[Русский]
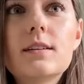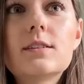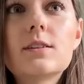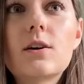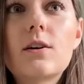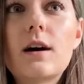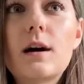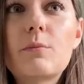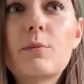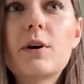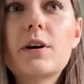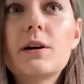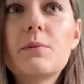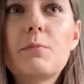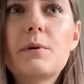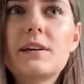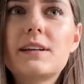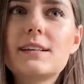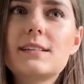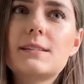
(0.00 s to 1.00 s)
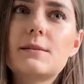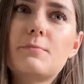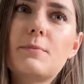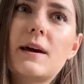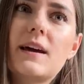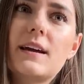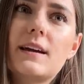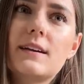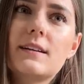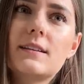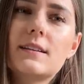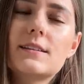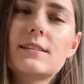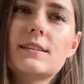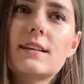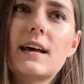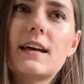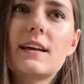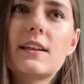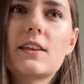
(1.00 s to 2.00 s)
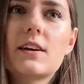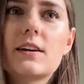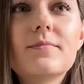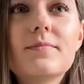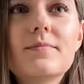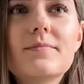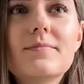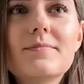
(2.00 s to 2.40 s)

So I'm yeah, going to yeah, participate it's... in the study that. Is...